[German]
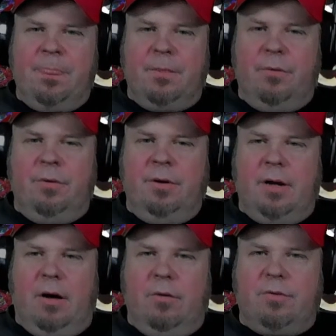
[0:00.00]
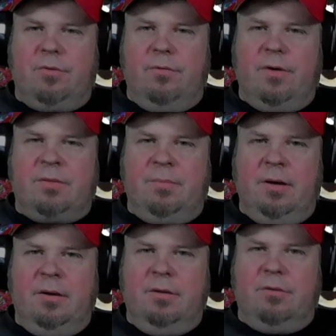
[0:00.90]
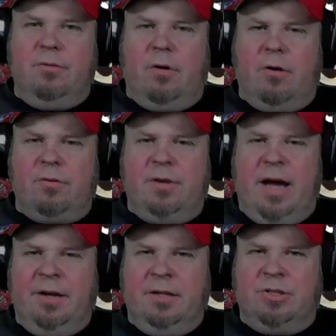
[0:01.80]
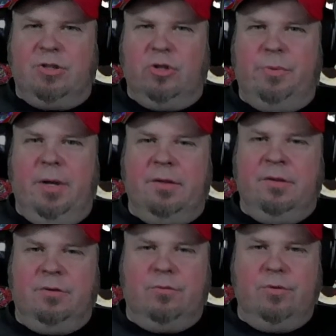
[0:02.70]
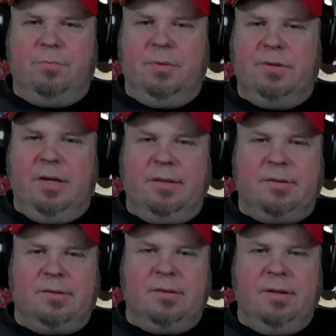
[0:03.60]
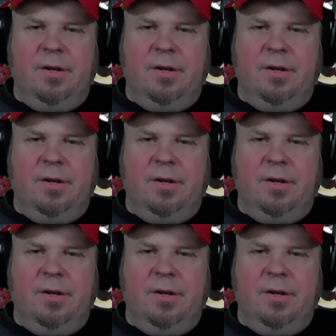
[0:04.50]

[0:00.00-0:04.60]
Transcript: Und auch so, was man, auch die anderen Schauspieler sind gut besetzt